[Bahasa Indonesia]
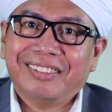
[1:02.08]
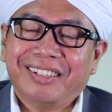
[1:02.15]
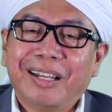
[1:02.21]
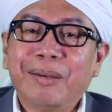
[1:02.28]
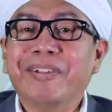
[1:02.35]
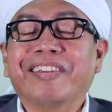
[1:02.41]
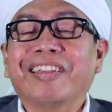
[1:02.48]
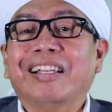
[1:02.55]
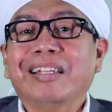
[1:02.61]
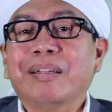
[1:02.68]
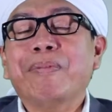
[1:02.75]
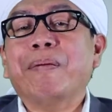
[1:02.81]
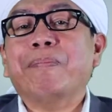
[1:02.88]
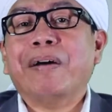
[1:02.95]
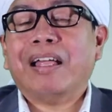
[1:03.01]
Dan misalnya
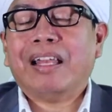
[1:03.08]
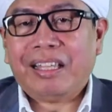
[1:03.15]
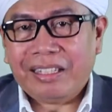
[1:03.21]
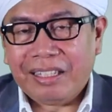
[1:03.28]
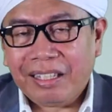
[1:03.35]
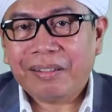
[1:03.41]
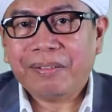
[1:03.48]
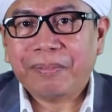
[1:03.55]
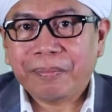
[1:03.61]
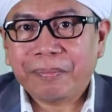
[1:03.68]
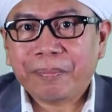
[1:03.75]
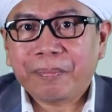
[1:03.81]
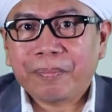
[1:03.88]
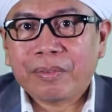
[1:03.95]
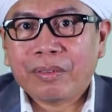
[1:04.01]
bapak lah ya,
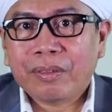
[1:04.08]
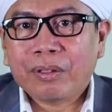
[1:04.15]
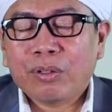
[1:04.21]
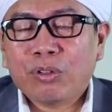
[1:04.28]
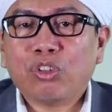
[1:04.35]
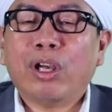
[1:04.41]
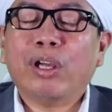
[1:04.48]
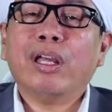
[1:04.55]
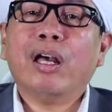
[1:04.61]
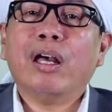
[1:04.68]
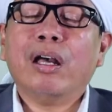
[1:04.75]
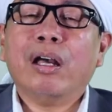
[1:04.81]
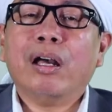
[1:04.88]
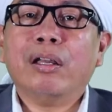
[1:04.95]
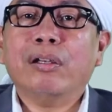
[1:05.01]

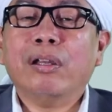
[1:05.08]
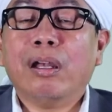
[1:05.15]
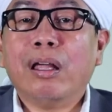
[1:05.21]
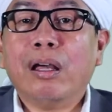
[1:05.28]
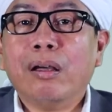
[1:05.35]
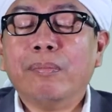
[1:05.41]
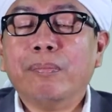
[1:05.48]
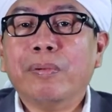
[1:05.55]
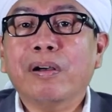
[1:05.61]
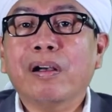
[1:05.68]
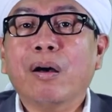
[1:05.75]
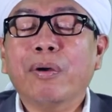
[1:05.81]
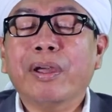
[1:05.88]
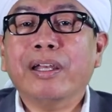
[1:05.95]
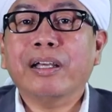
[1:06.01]
saya adalah
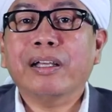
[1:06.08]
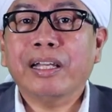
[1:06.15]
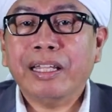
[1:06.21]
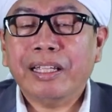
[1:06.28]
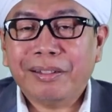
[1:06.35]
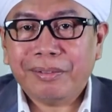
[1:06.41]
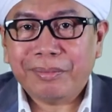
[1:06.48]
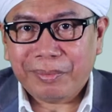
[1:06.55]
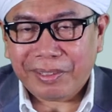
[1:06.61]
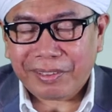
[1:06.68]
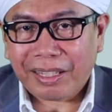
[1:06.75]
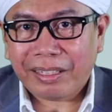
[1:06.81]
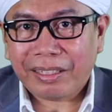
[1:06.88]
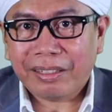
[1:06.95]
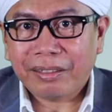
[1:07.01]
pegawai negeri
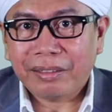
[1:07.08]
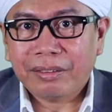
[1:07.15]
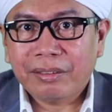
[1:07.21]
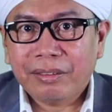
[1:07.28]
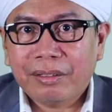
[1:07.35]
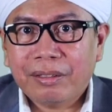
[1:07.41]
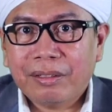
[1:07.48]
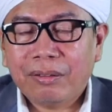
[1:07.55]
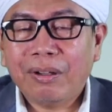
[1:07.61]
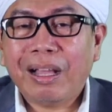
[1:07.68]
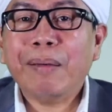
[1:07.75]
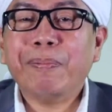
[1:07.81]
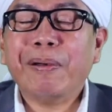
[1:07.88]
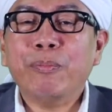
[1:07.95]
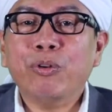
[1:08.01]
misalnya. Loh
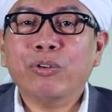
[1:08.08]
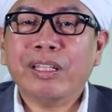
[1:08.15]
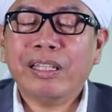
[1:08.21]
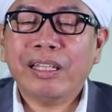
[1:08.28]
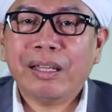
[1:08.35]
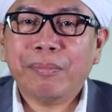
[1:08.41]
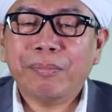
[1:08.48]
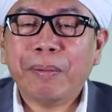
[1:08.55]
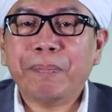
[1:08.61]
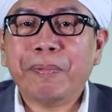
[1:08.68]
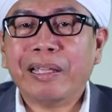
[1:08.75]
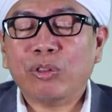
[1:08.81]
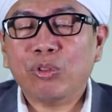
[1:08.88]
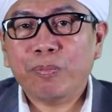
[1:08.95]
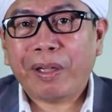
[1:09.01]
apa buktinya
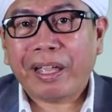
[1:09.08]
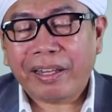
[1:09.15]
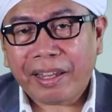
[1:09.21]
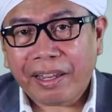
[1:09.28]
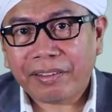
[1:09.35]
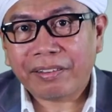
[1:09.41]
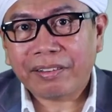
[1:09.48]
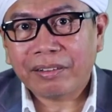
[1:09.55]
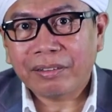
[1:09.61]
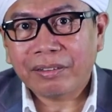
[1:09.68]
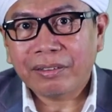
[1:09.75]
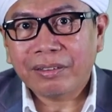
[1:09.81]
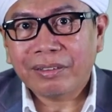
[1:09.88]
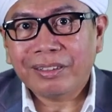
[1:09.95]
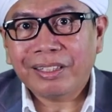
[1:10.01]
bapak itu PNS?
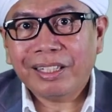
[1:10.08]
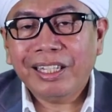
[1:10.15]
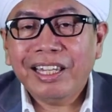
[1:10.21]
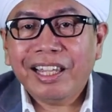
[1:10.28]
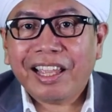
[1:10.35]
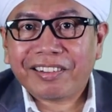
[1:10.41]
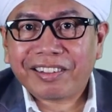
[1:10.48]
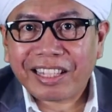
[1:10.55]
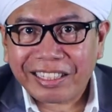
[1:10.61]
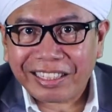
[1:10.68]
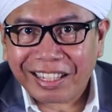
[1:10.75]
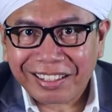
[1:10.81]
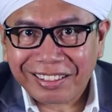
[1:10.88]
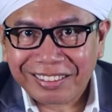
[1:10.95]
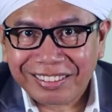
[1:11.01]
Ini SK-nya.